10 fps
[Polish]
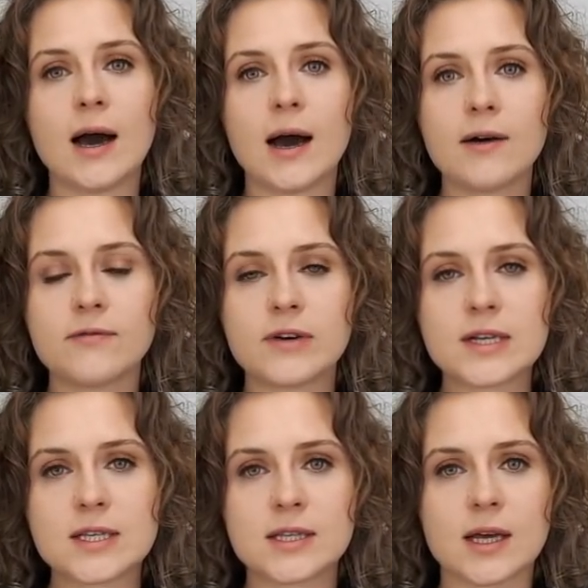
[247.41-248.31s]
a w
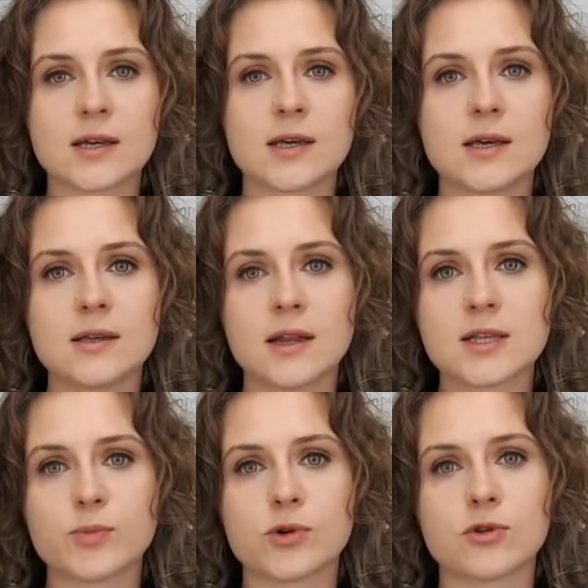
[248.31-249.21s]
wersji takiej
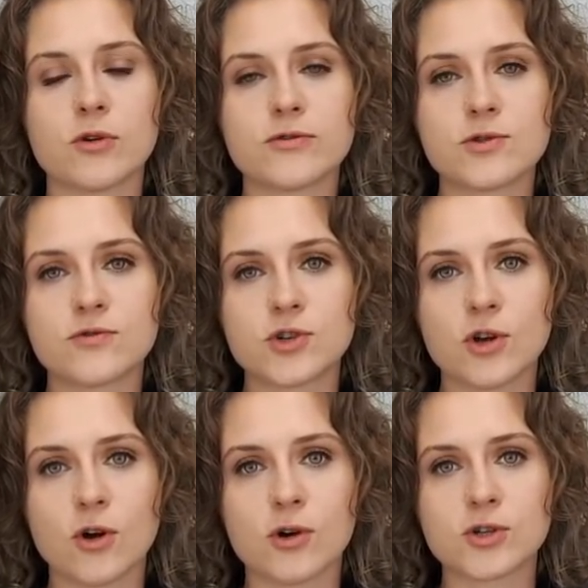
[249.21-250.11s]
dla sportowców,
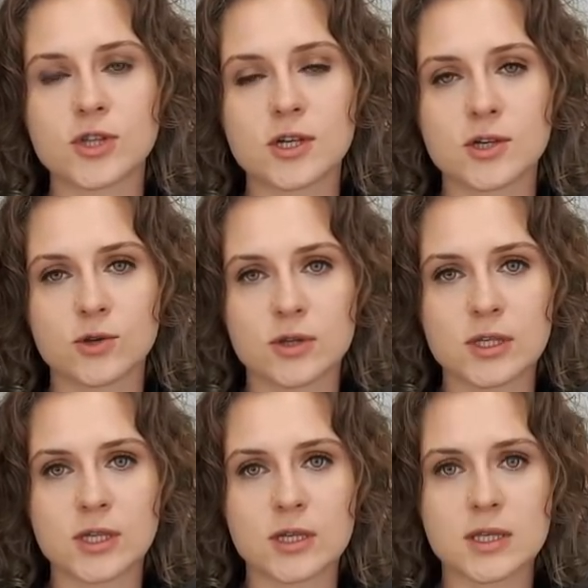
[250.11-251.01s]
czyli około
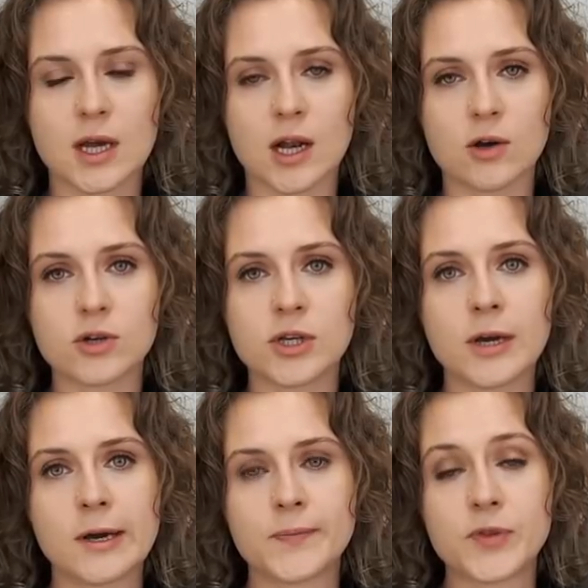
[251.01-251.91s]
4000
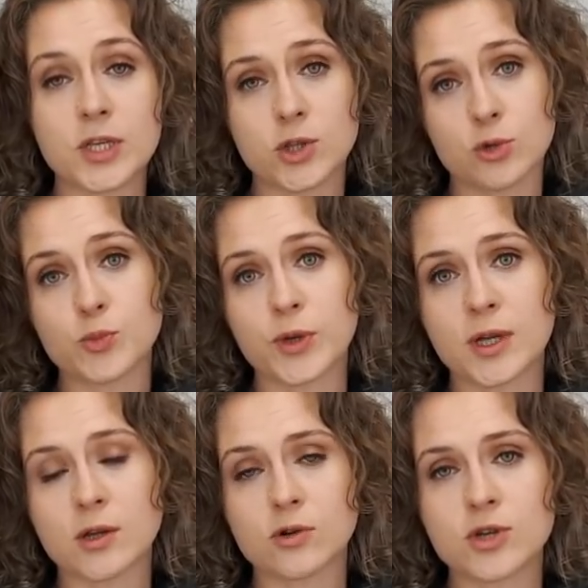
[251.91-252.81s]
kalorii, jest to już
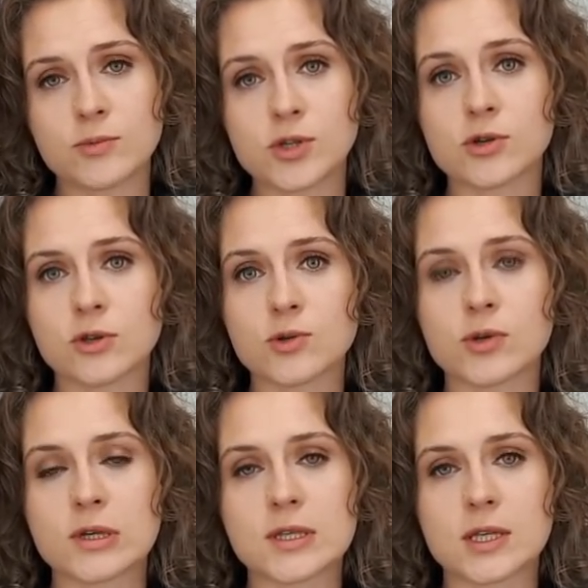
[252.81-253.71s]
ponad 80
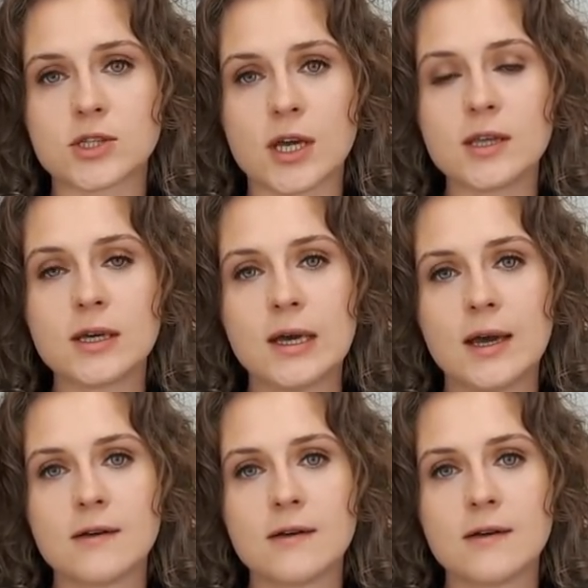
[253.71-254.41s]
zł za dzień,